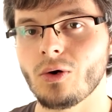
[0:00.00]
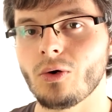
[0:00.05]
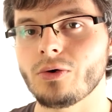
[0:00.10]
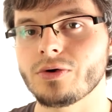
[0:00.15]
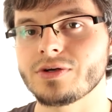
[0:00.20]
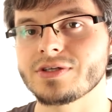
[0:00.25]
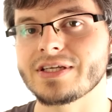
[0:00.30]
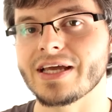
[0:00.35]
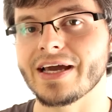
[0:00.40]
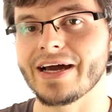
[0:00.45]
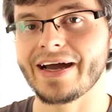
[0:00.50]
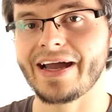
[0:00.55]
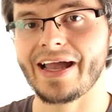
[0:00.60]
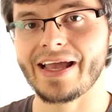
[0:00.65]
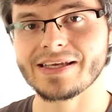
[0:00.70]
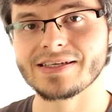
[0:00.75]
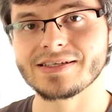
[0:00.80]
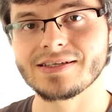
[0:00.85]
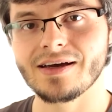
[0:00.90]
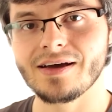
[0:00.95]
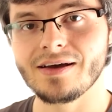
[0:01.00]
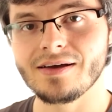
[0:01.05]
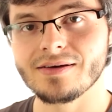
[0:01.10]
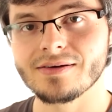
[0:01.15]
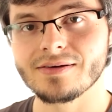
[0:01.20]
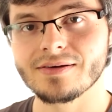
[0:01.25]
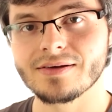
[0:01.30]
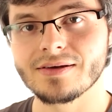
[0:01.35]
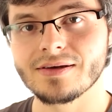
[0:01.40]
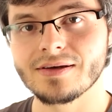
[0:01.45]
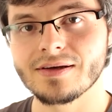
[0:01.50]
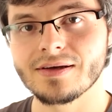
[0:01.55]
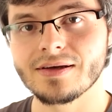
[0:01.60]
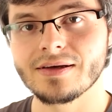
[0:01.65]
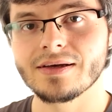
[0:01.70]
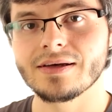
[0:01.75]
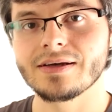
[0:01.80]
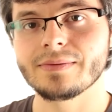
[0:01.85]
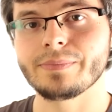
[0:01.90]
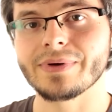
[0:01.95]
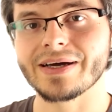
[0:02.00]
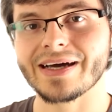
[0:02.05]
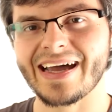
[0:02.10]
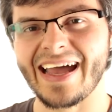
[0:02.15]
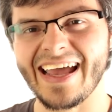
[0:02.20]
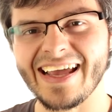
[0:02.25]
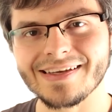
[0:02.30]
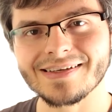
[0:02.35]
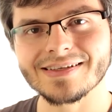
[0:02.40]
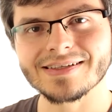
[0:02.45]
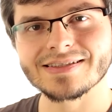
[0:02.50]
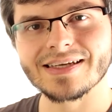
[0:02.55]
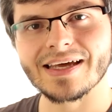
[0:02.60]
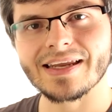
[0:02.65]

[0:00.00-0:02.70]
und der Rechner berechnet